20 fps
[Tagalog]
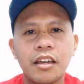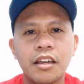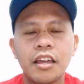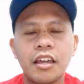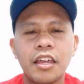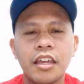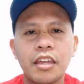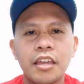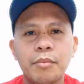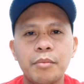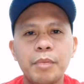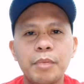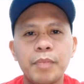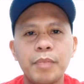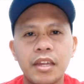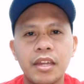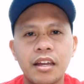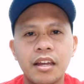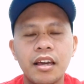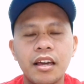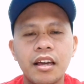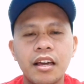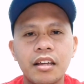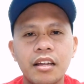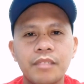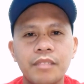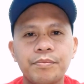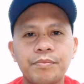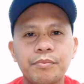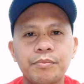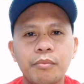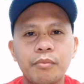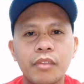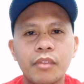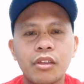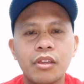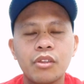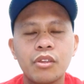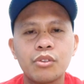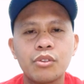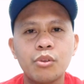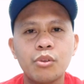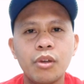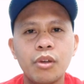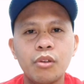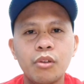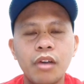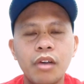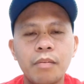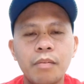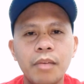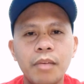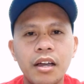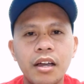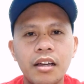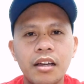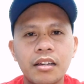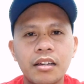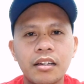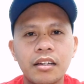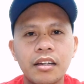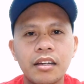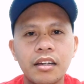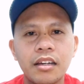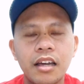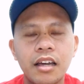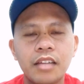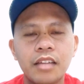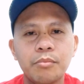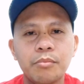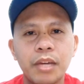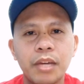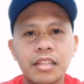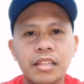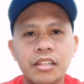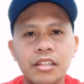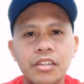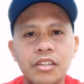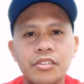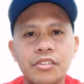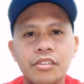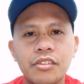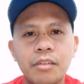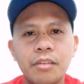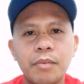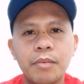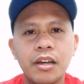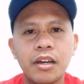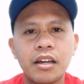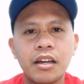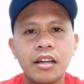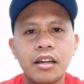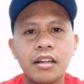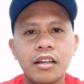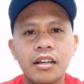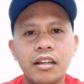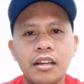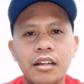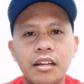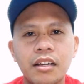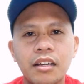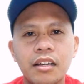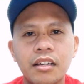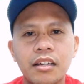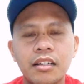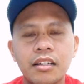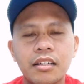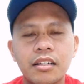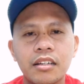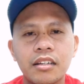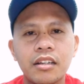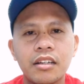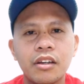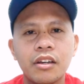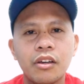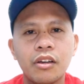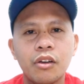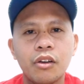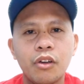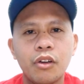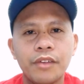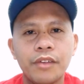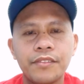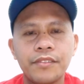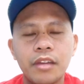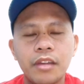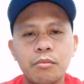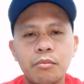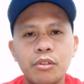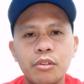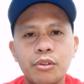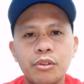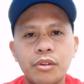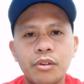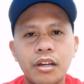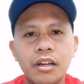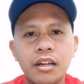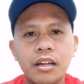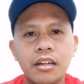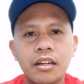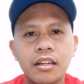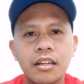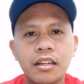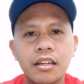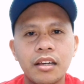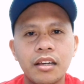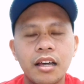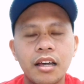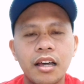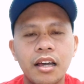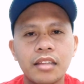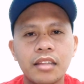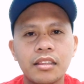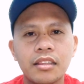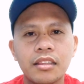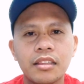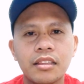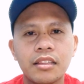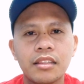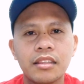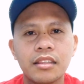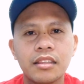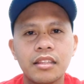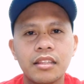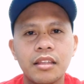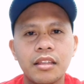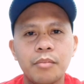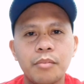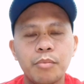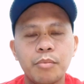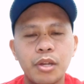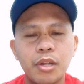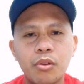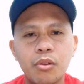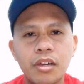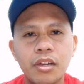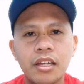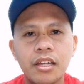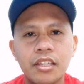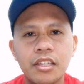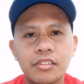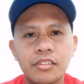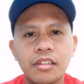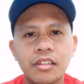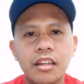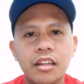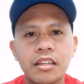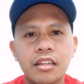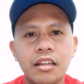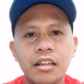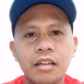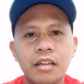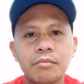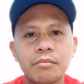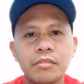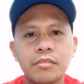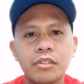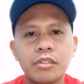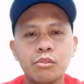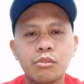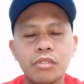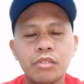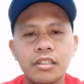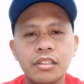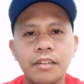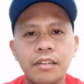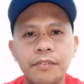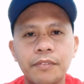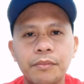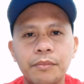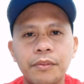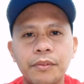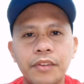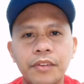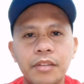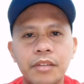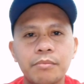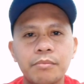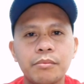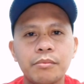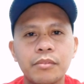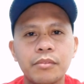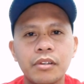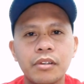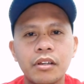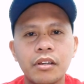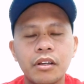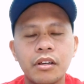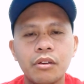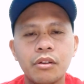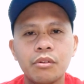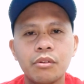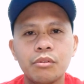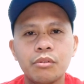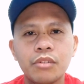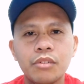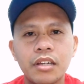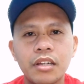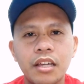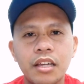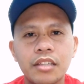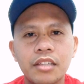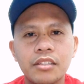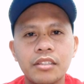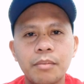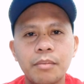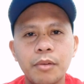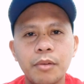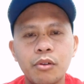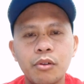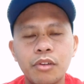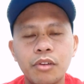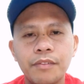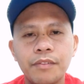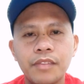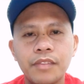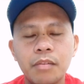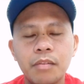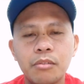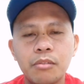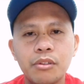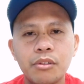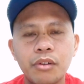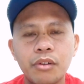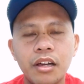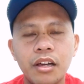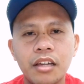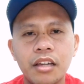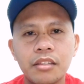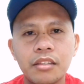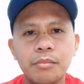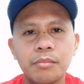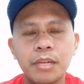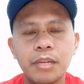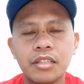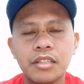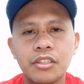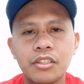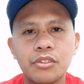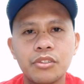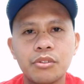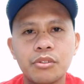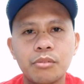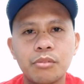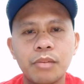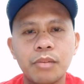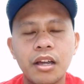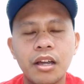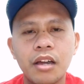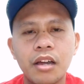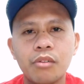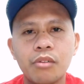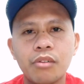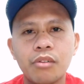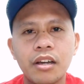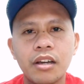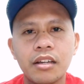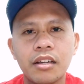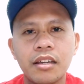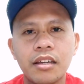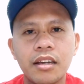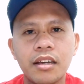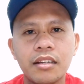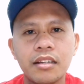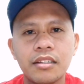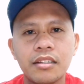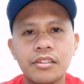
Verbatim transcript: eh, may pera ka. So, ano nga ba ang advantage kapag uh, ah, OFW ka at meron kang extra income na tulad ng pagpa-farm? Una guys, kapag OFW ka, advantage nun, magkakaroon ka ng